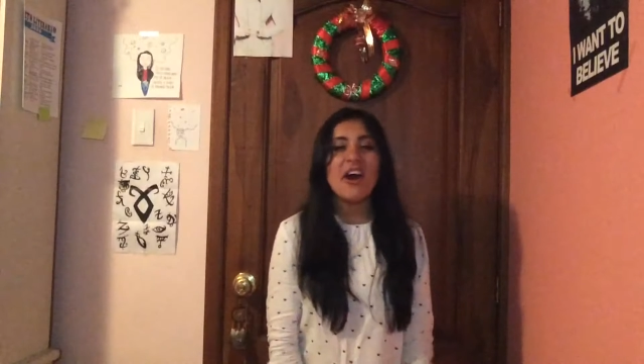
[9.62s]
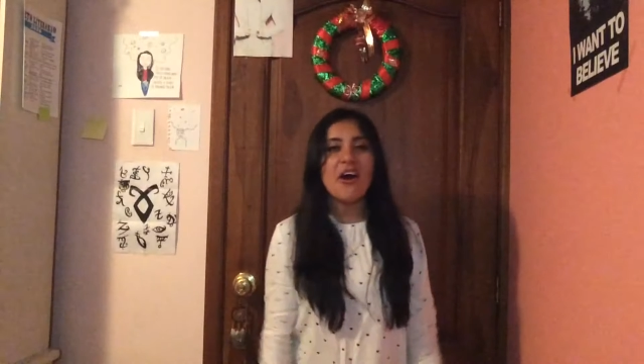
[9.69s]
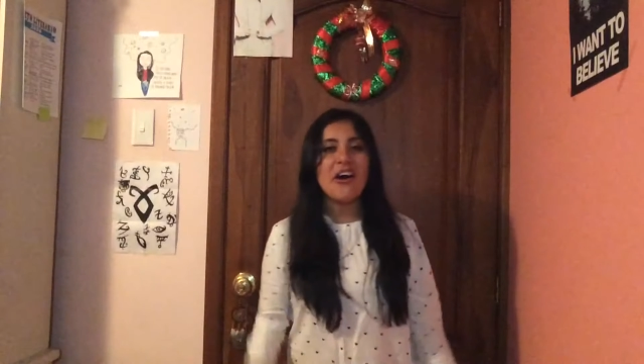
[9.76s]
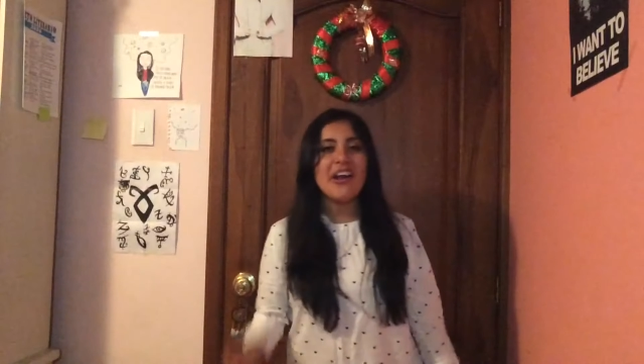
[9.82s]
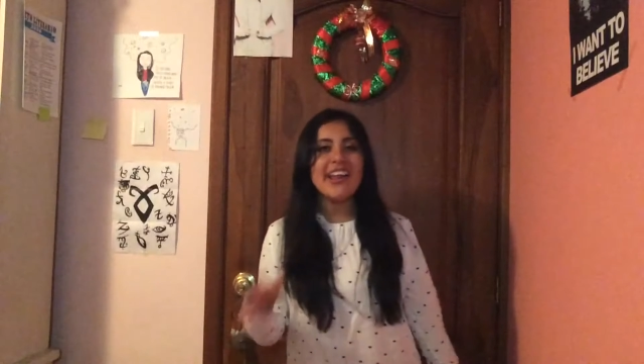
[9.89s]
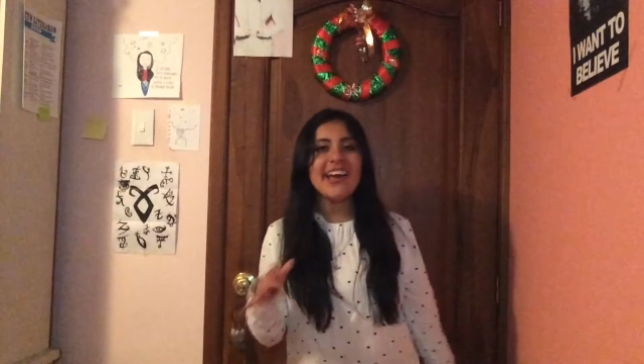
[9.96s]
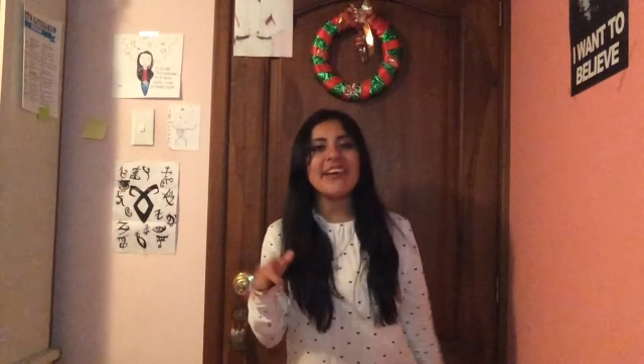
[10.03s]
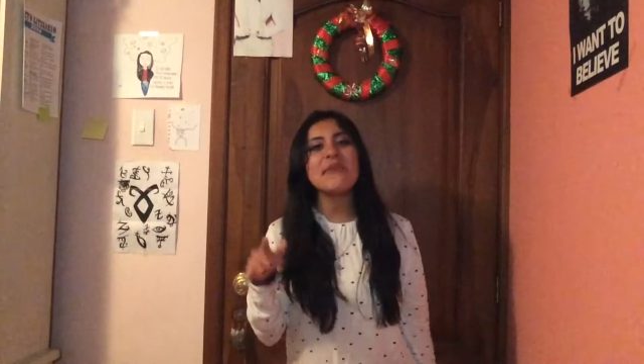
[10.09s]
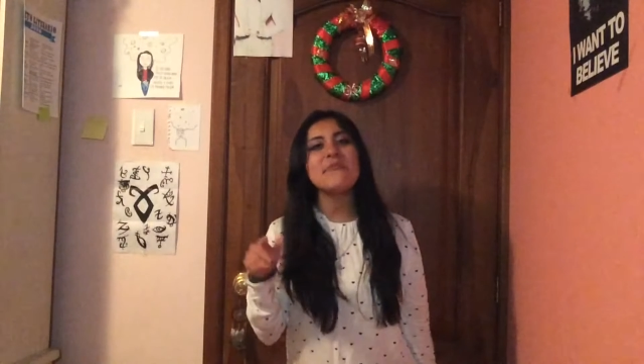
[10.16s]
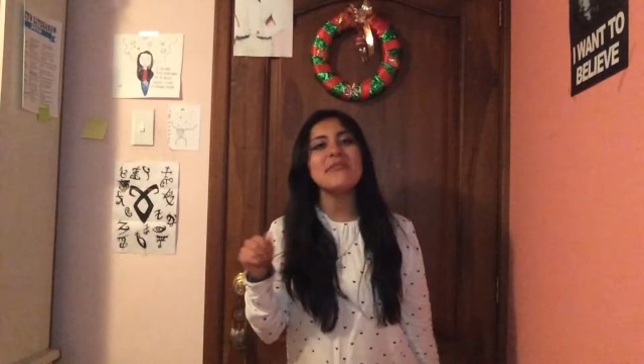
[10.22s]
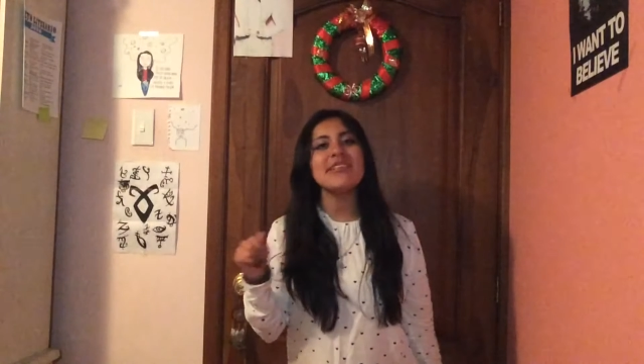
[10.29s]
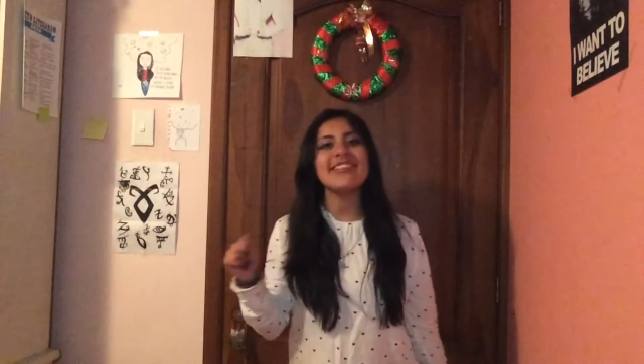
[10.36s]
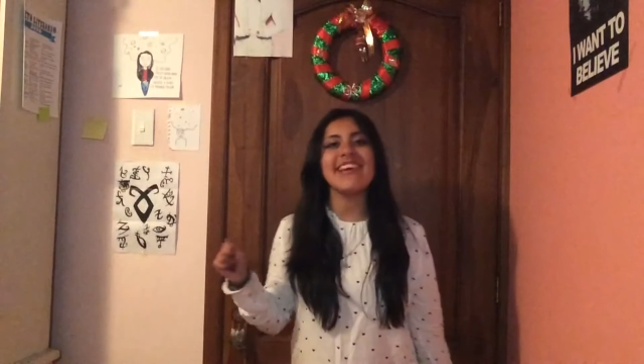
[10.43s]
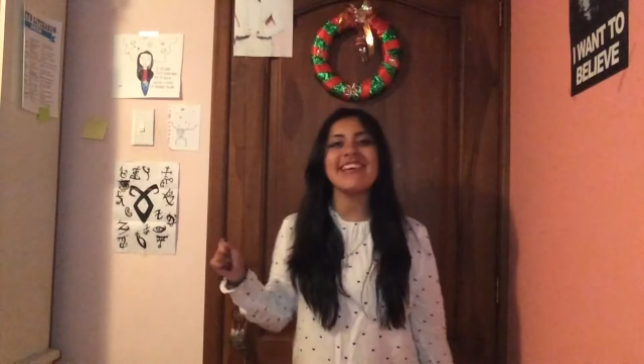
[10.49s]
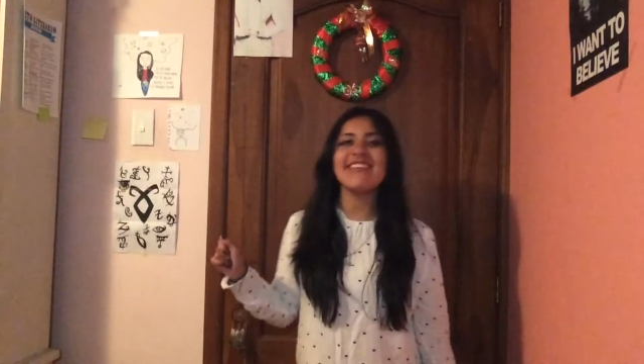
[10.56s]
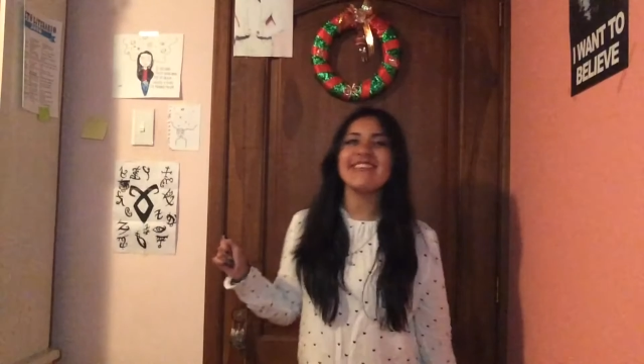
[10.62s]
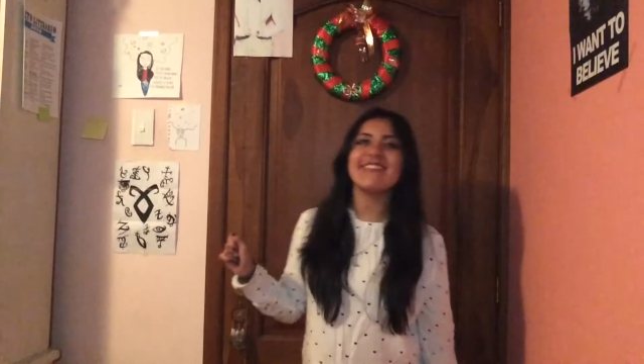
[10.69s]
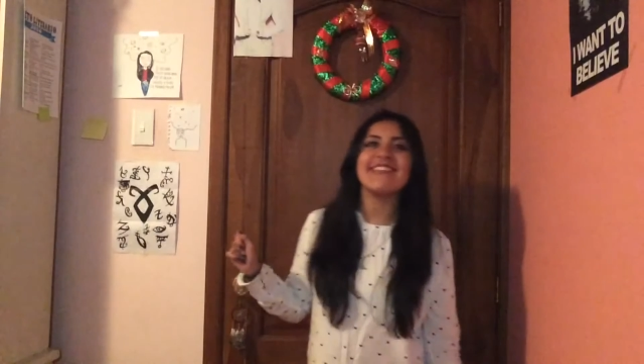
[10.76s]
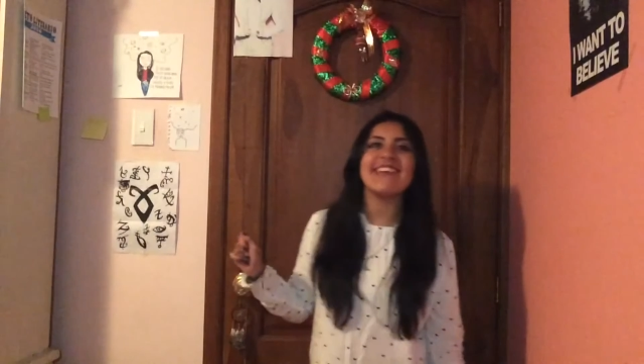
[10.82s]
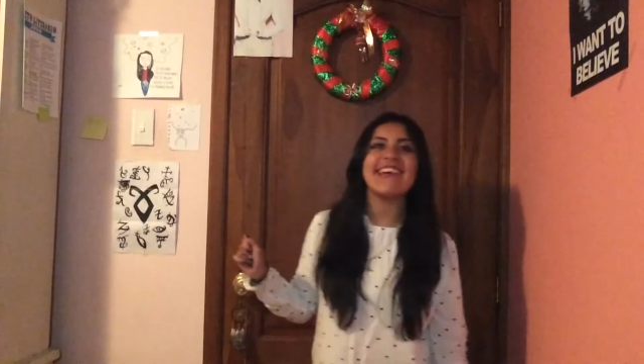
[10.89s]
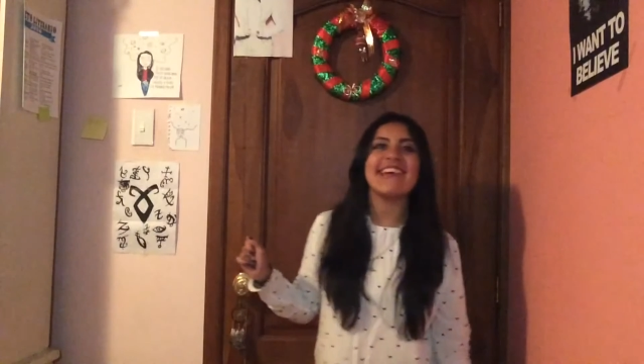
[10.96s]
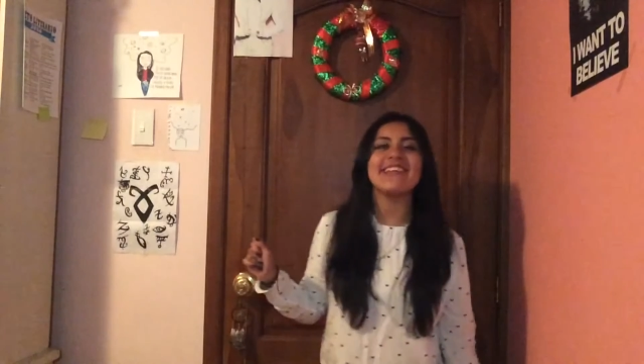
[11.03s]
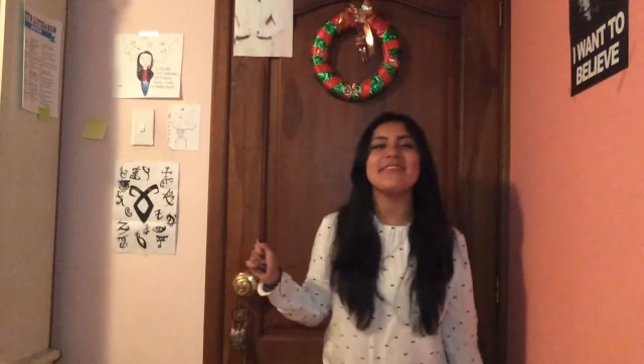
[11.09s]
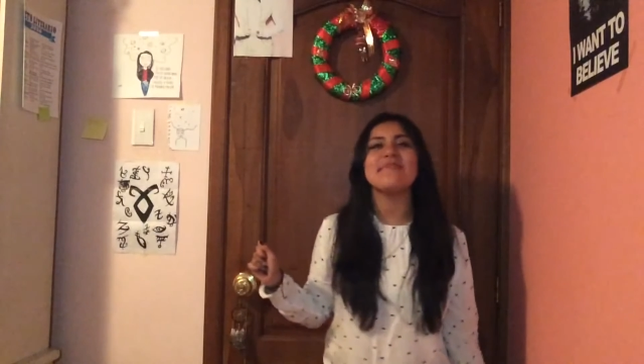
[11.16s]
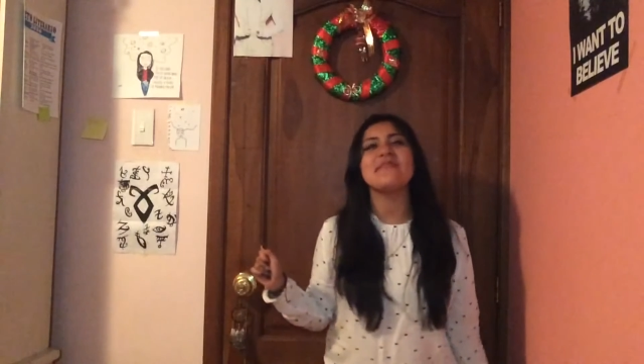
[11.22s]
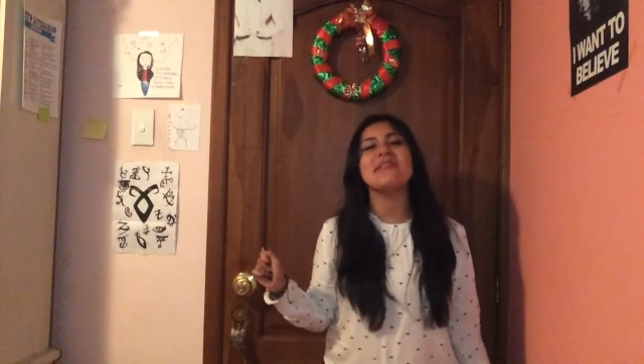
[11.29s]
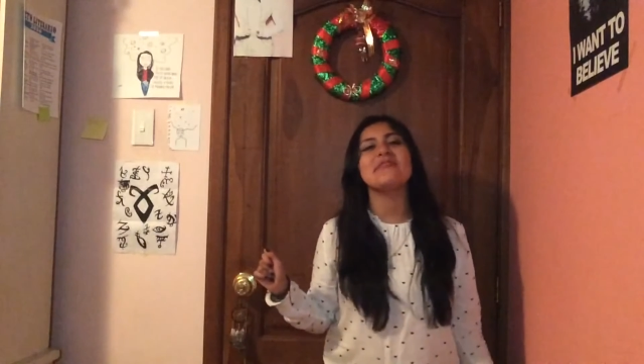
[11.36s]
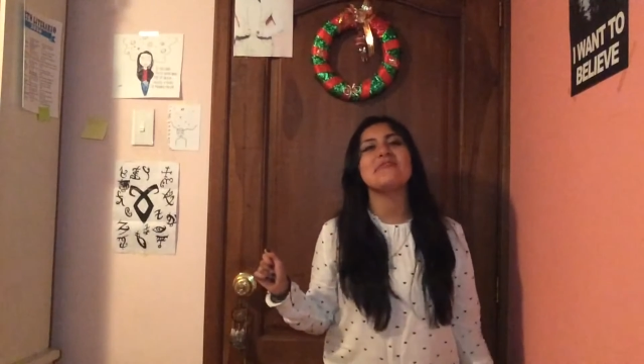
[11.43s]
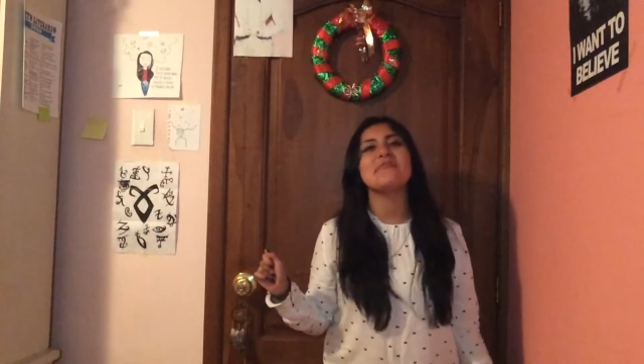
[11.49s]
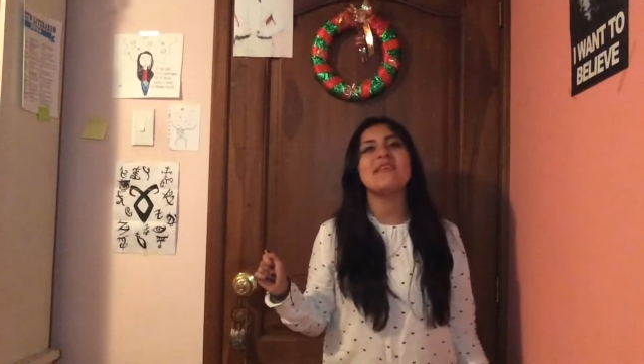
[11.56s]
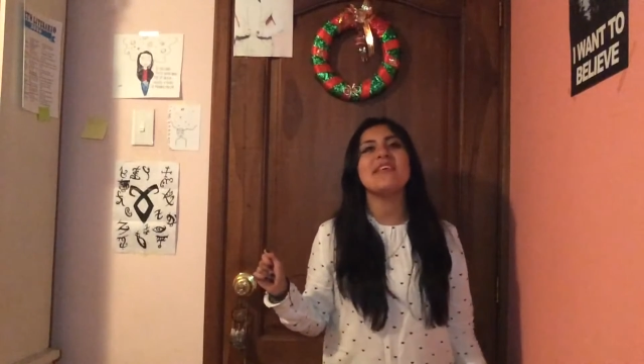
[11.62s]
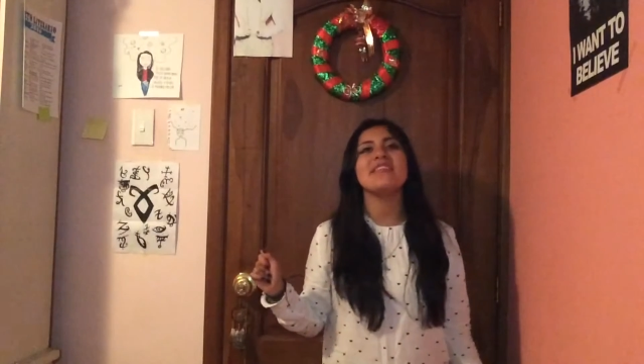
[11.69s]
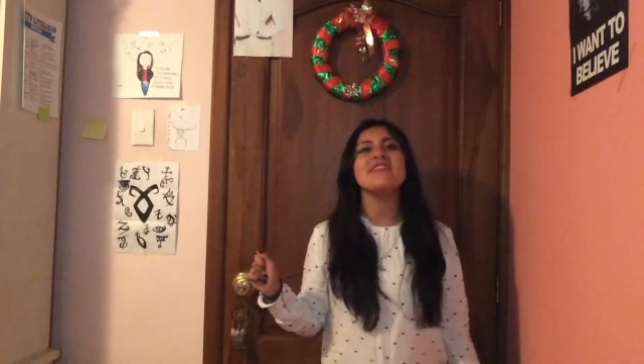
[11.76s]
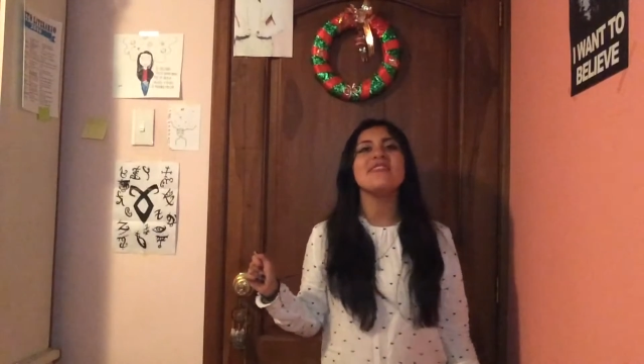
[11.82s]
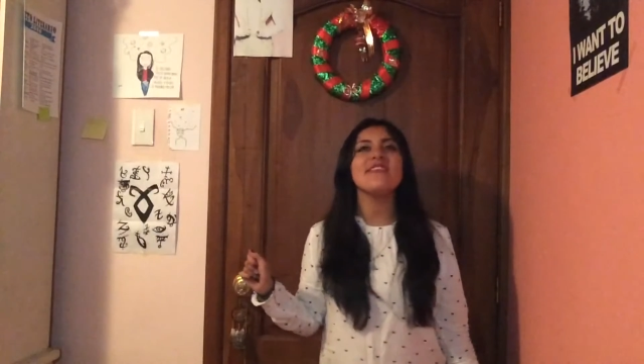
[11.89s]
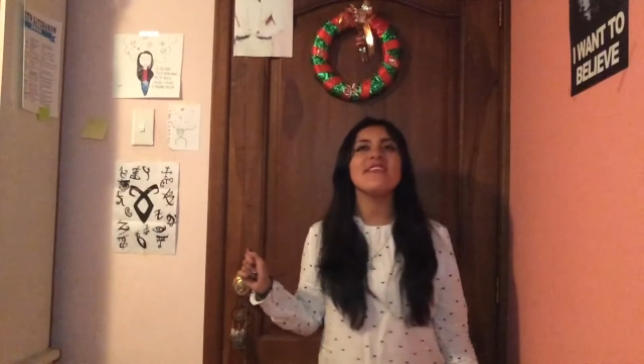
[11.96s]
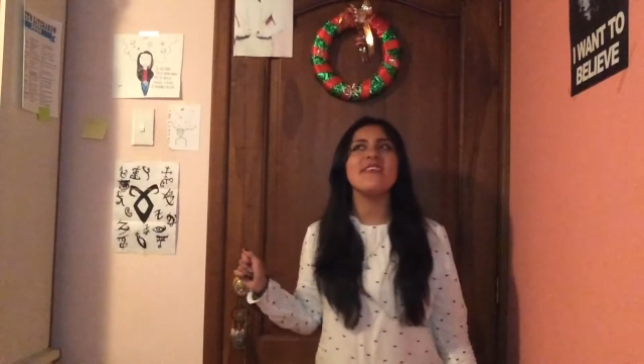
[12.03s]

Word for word: Hola, ¿cómo están? Yo soy Cato de Metro y Medio